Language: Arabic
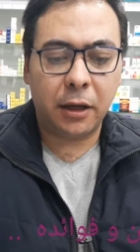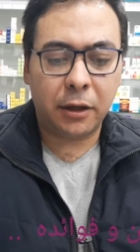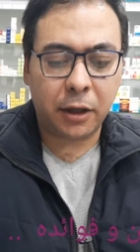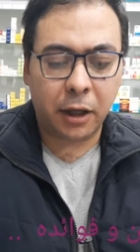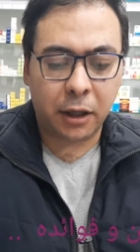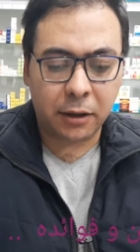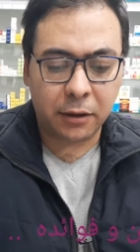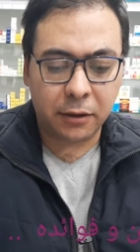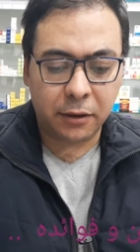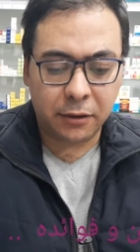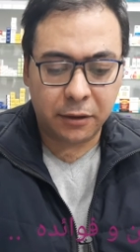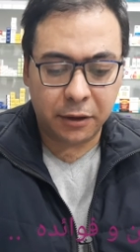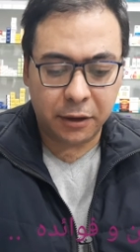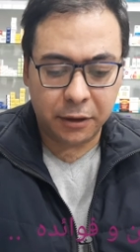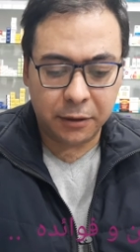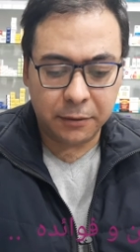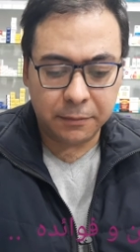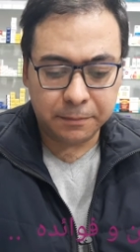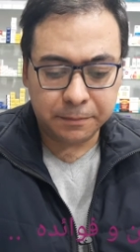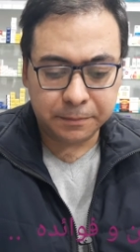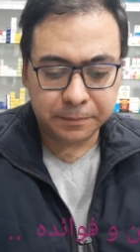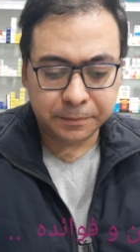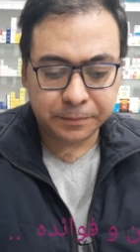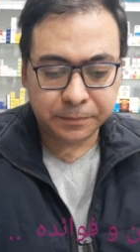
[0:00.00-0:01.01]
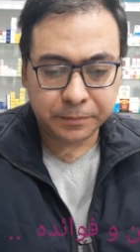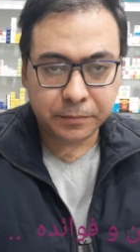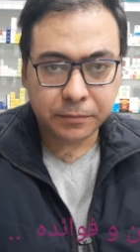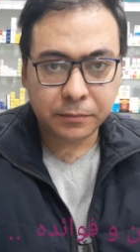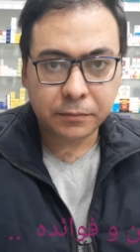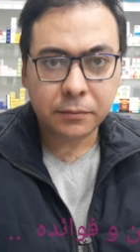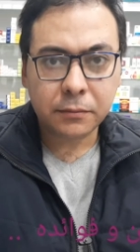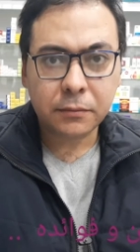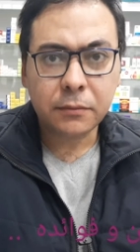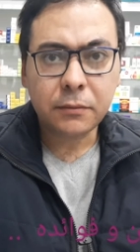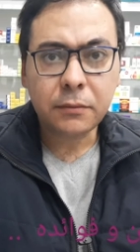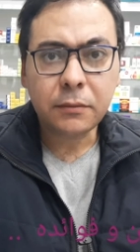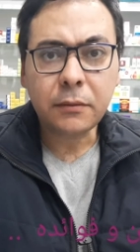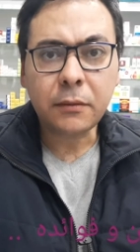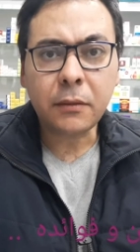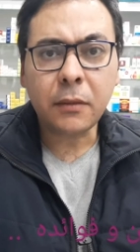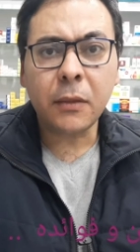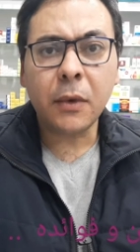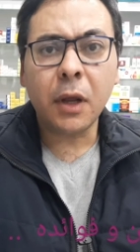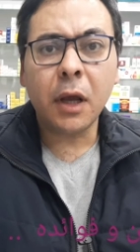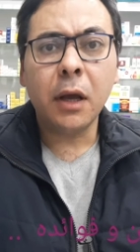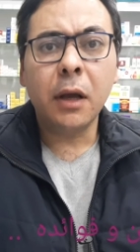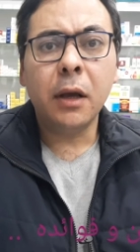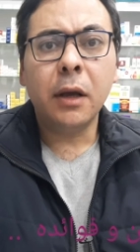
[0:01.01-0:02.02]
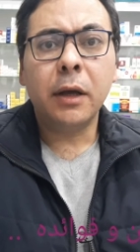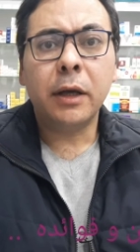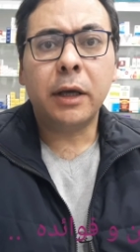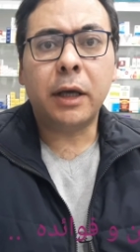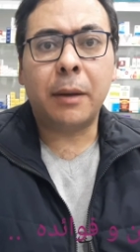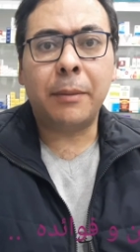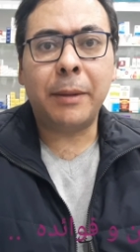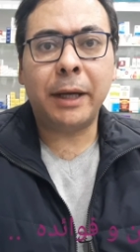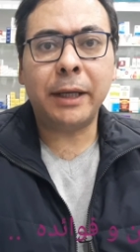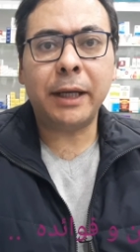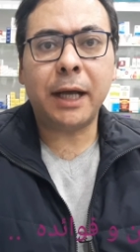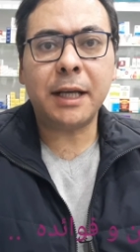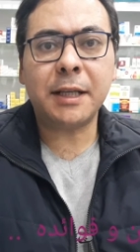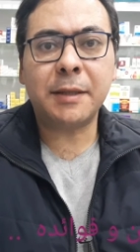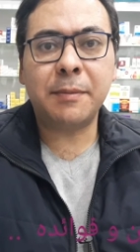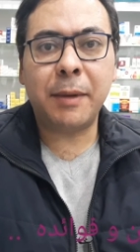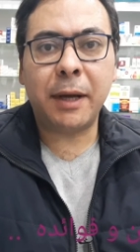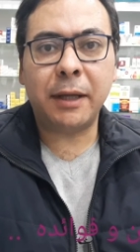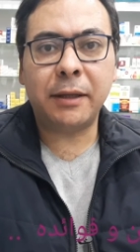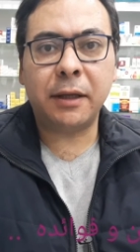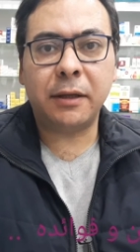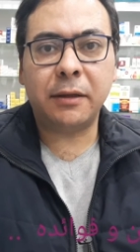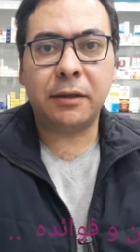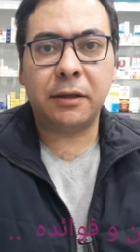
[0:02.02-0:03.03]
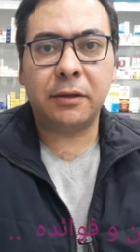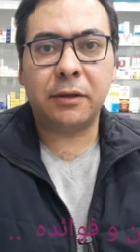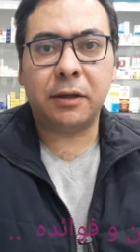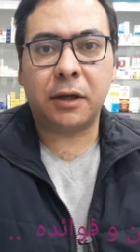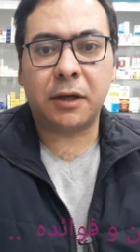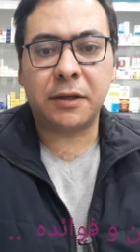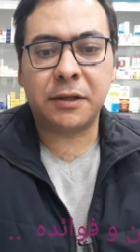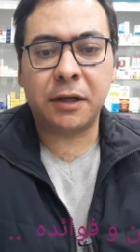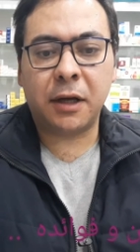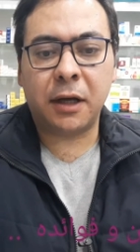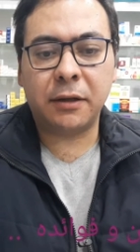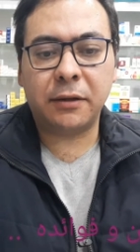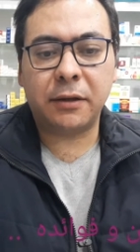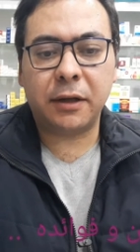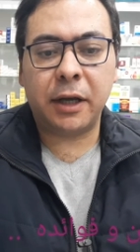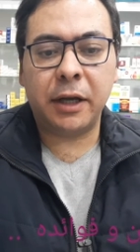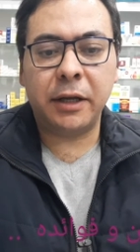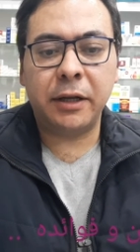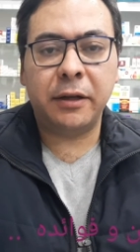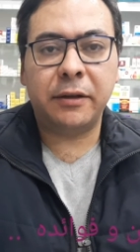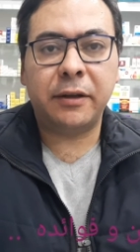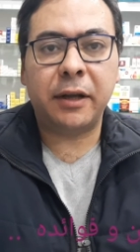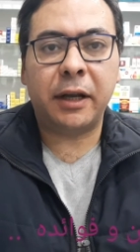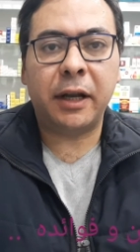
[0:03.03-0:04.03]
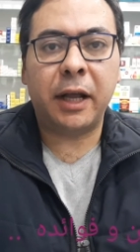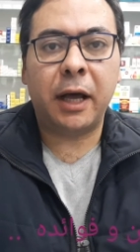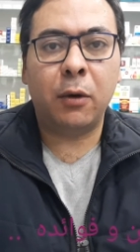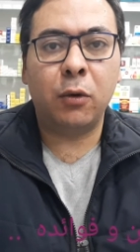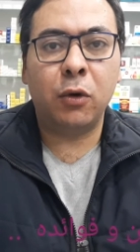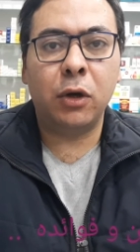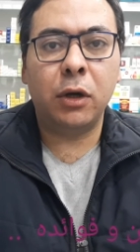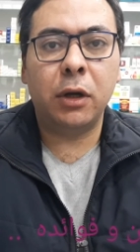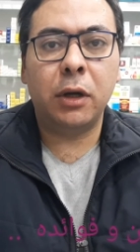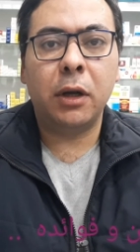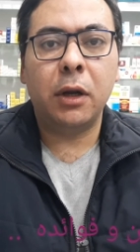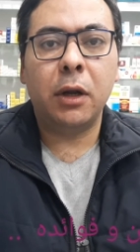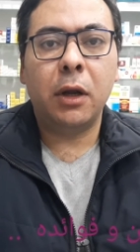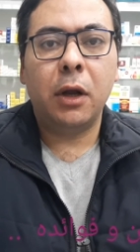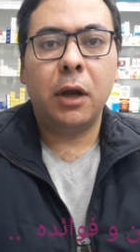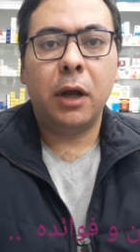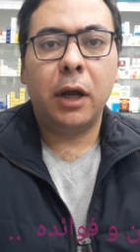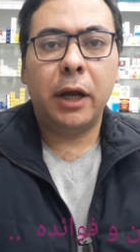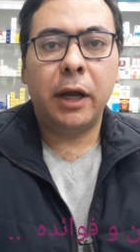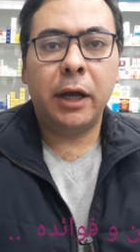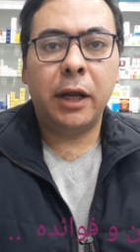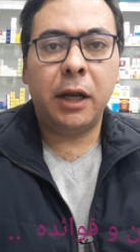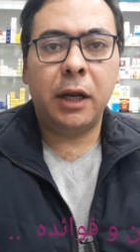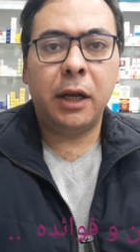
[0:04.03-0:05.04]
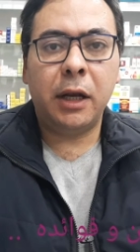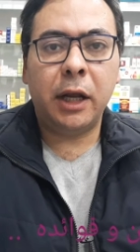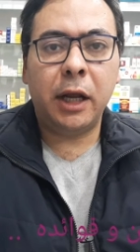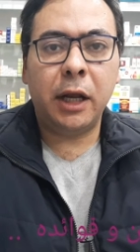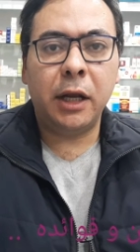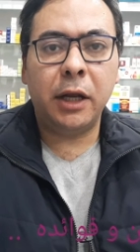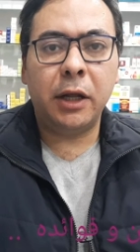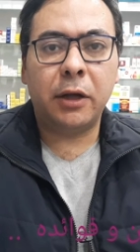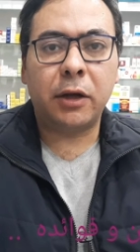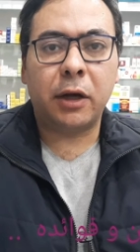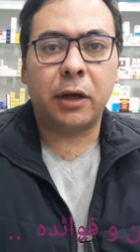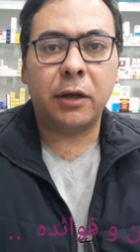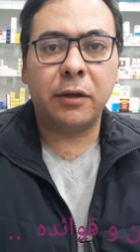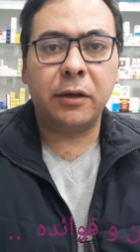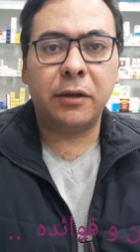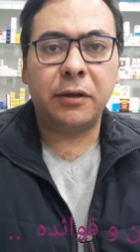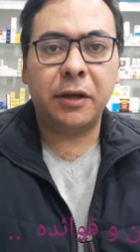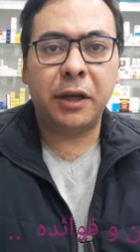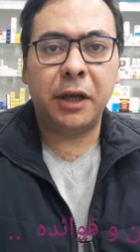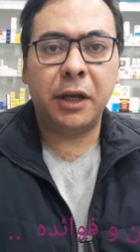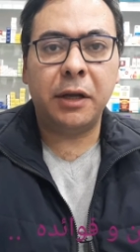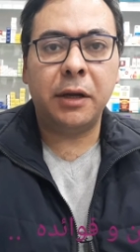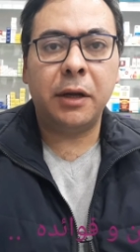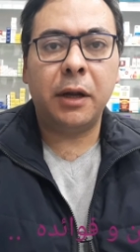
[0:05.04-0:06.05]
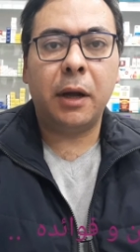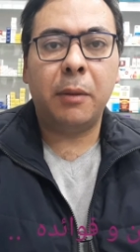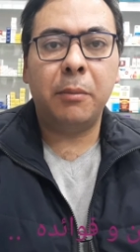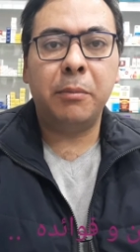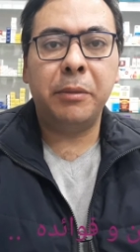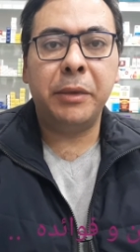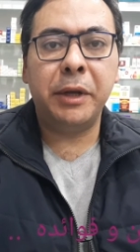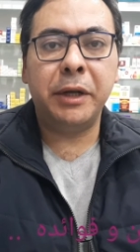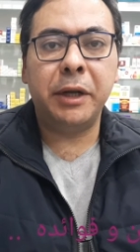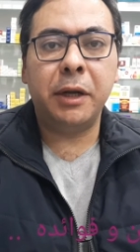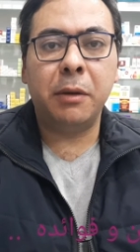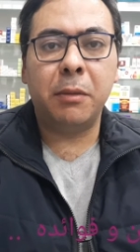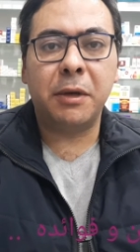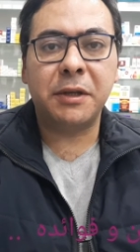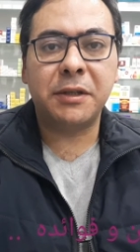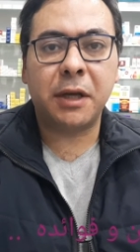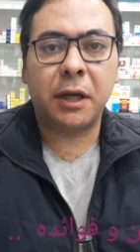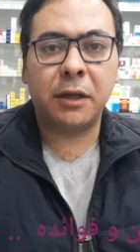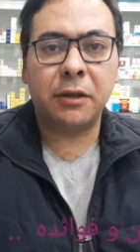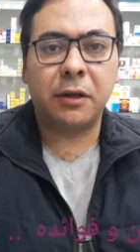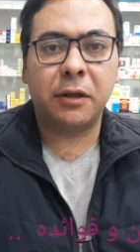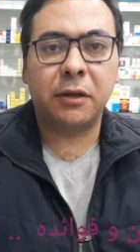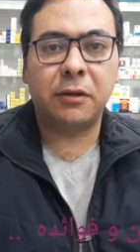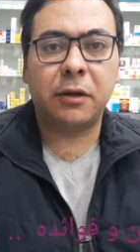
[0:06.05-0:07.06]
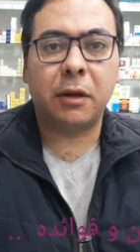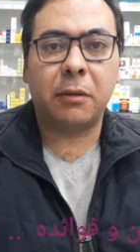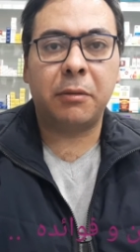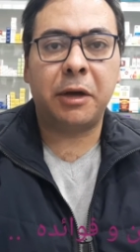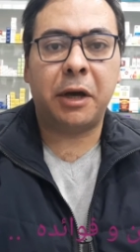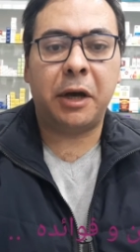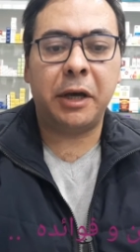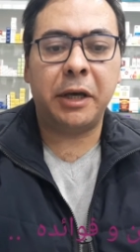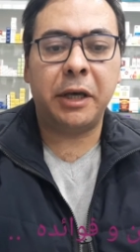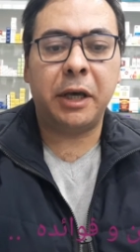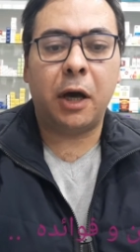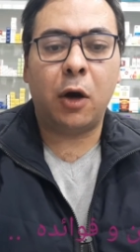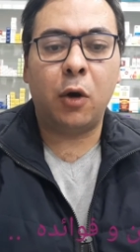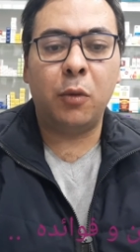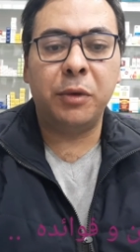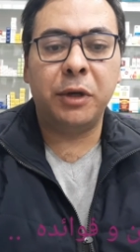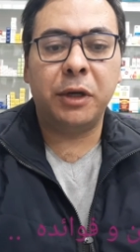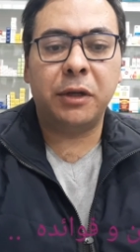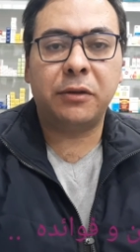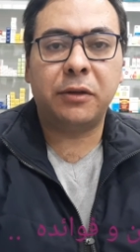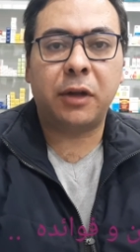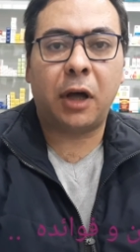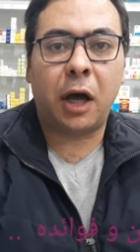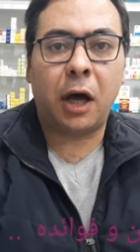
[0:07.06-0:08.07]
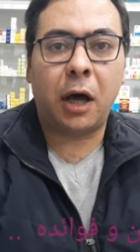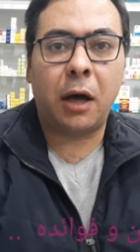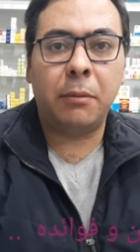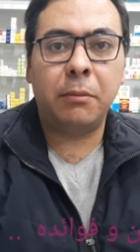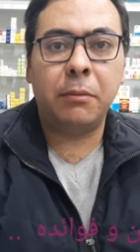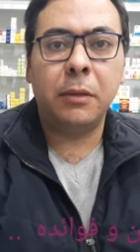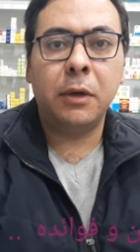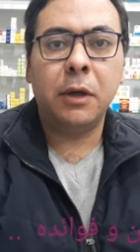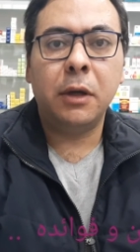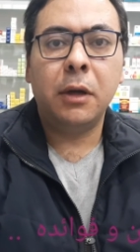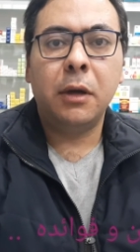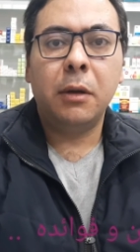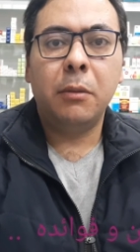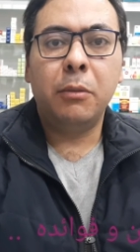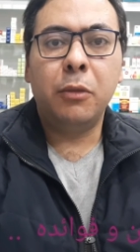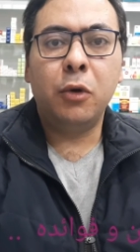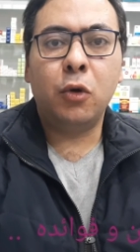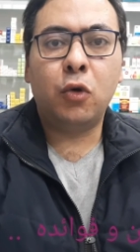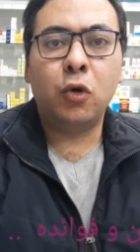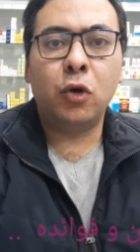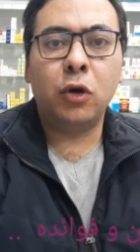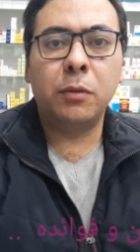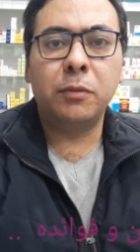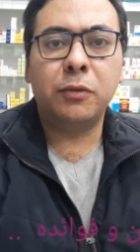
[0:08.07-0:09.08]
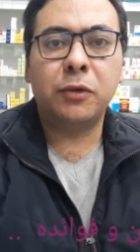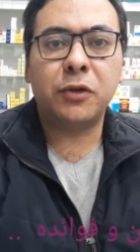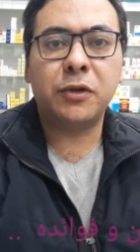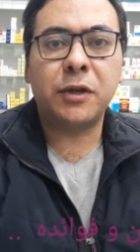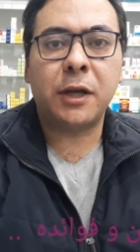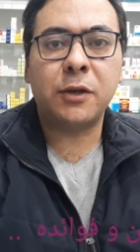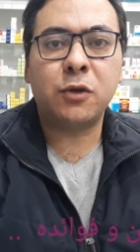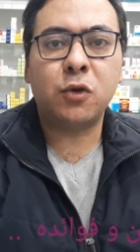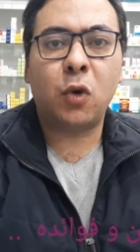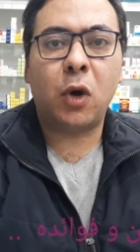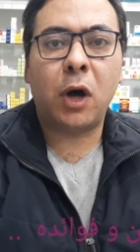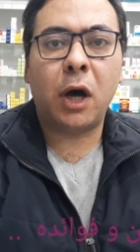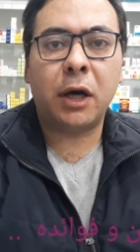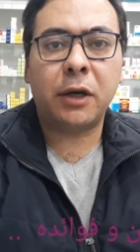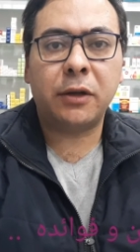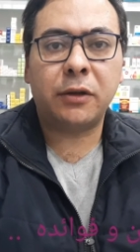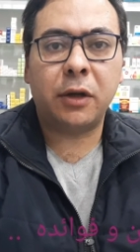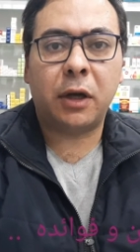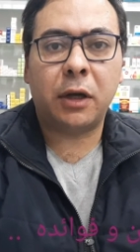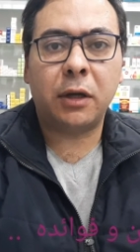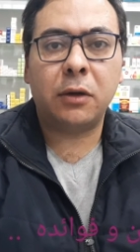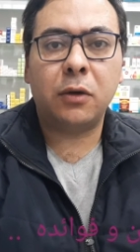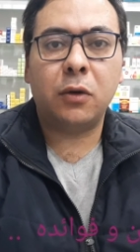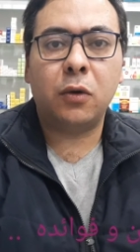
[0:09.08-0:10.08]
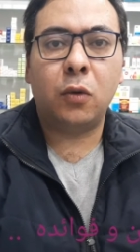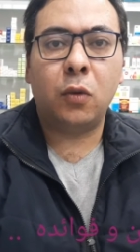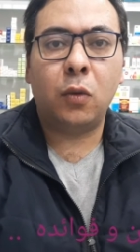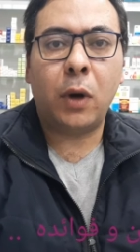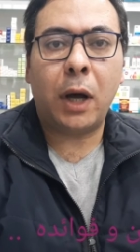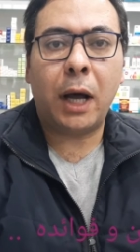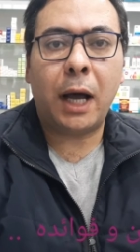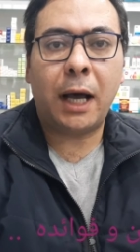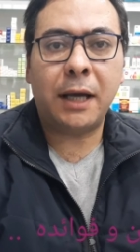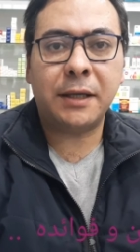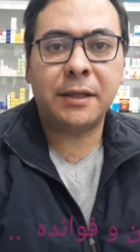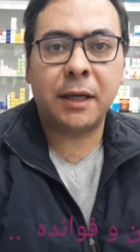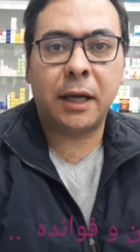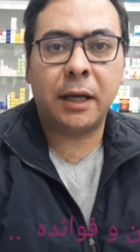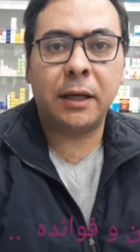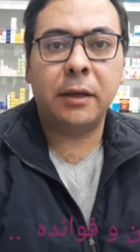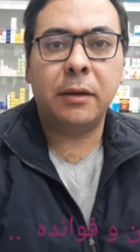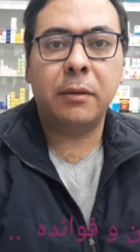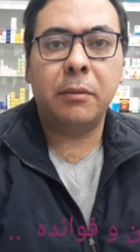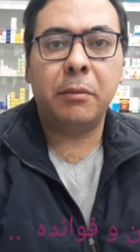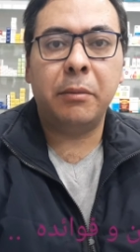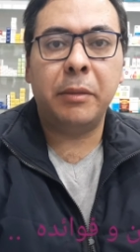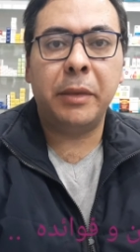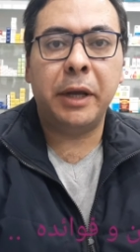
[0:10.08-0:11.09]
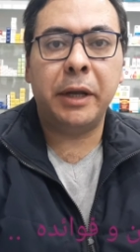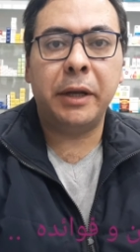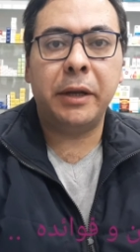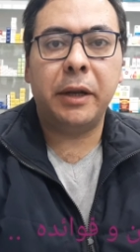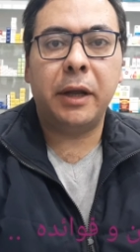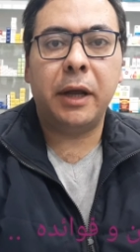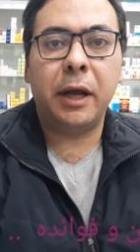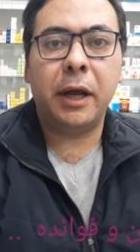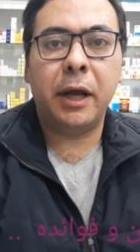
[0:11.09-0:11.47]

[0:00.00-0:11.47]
كارنتين كمان أثبتت الدراسات أن تناول ال كارنيتين من المصادر الطبيعيه او من الطعام بيكون امتصاصه اكتر واحسن من